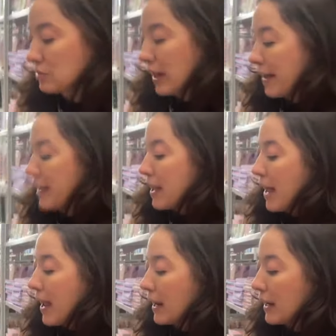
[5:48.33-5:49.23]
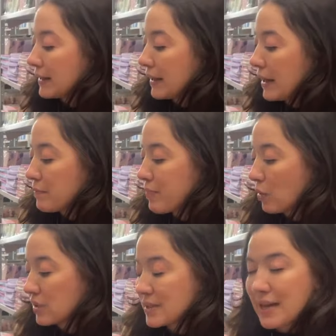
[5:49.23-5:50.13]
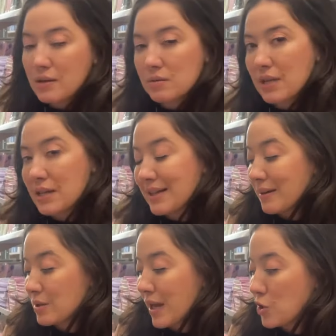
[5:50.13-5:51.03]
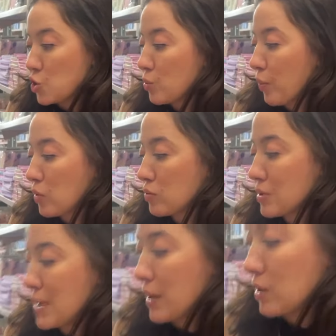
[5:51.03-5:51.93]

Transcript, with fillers: tá? Ela tem ponta 06, 07 e 1.0,